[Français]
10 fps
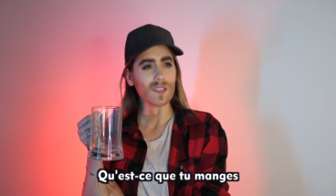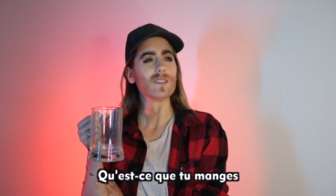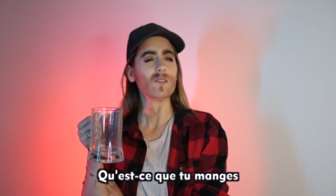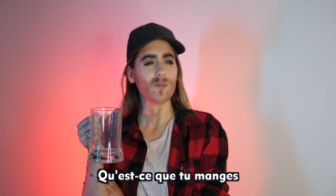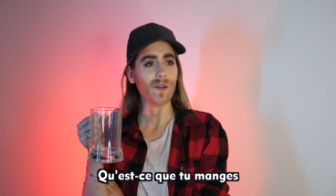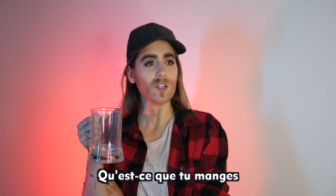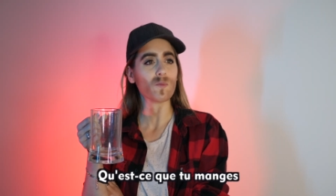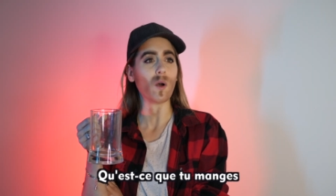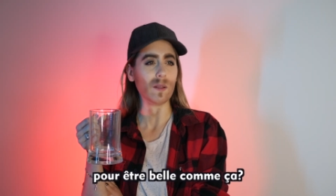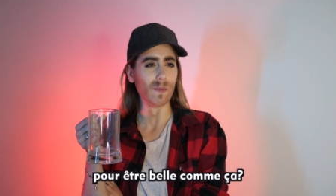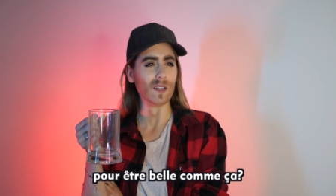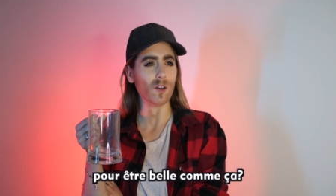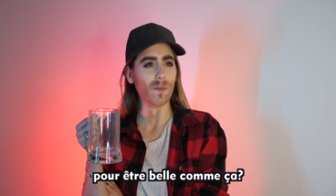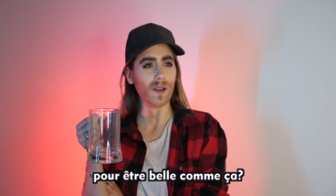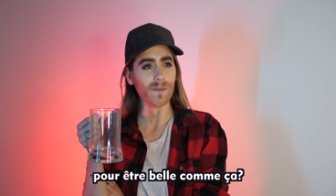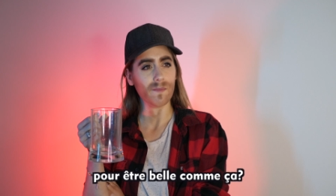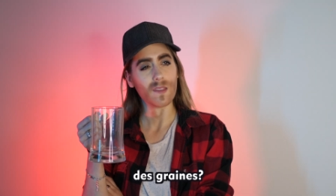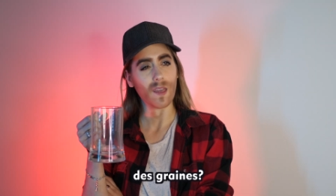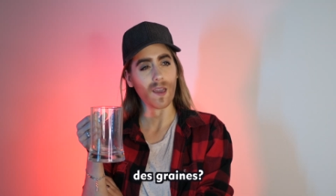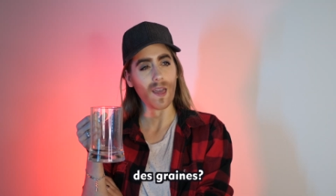Qu'est-ce que tu manges pour être belle de même?
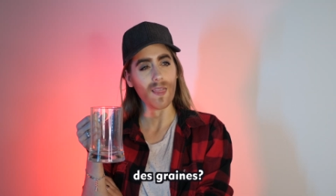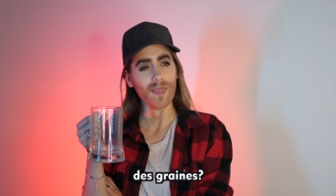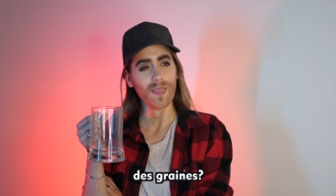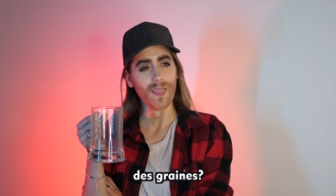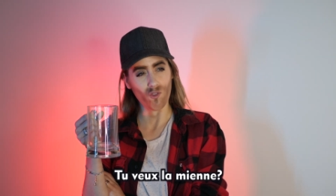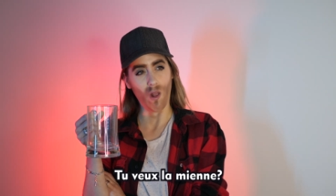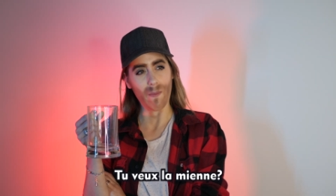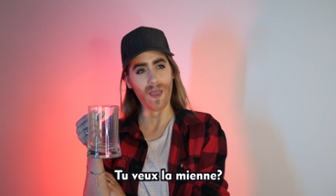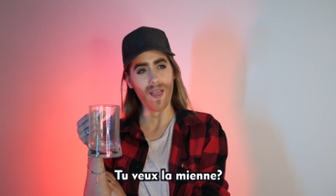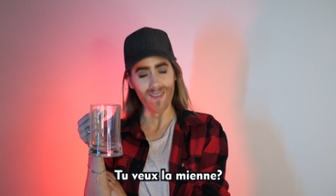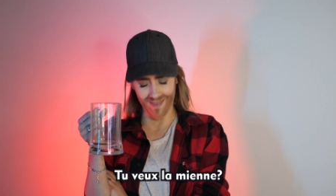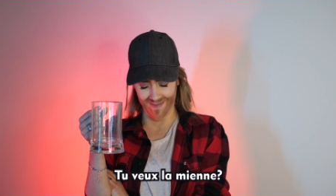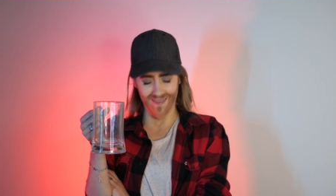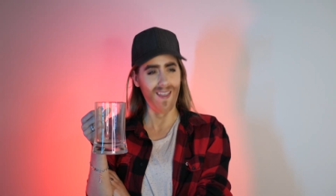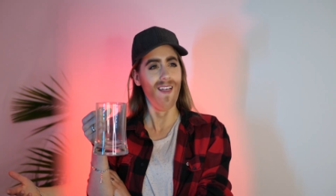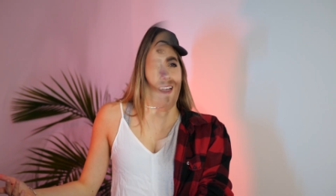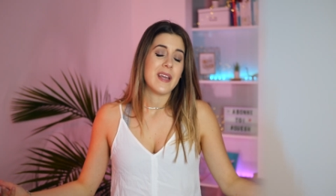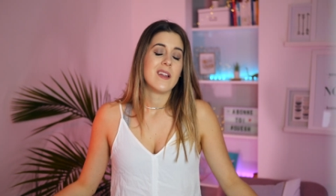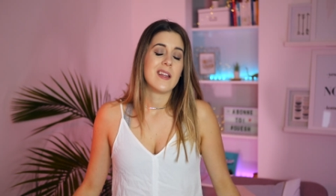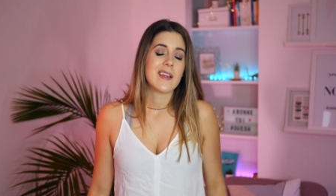Tes graines? Tu as la mienne?
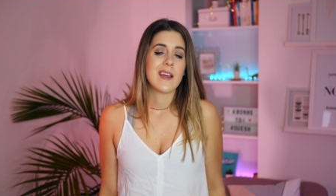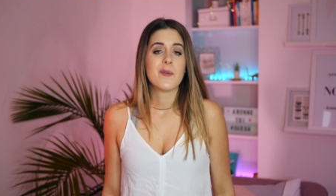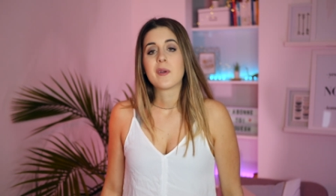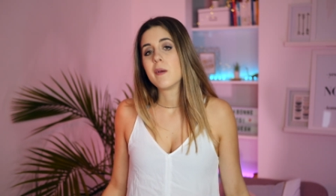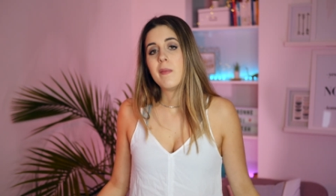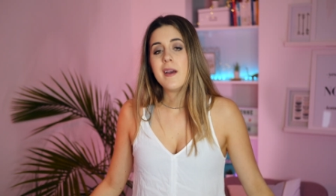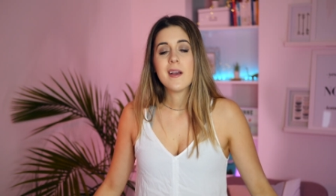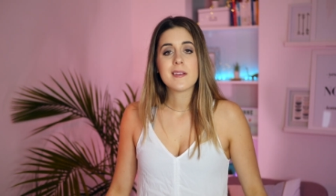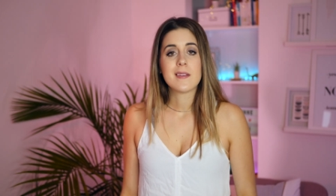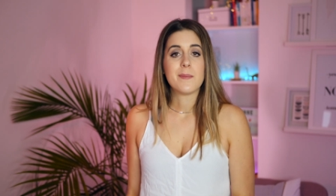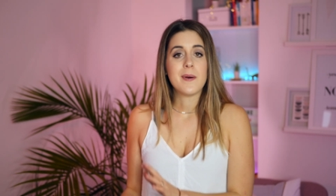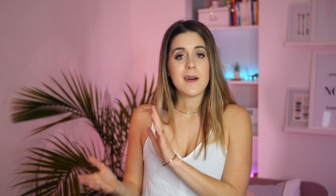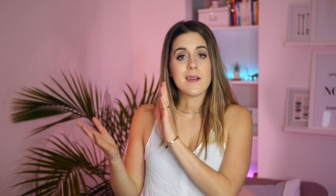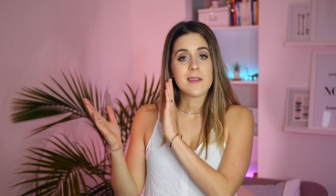Oui, les graines au Québec, c'est pas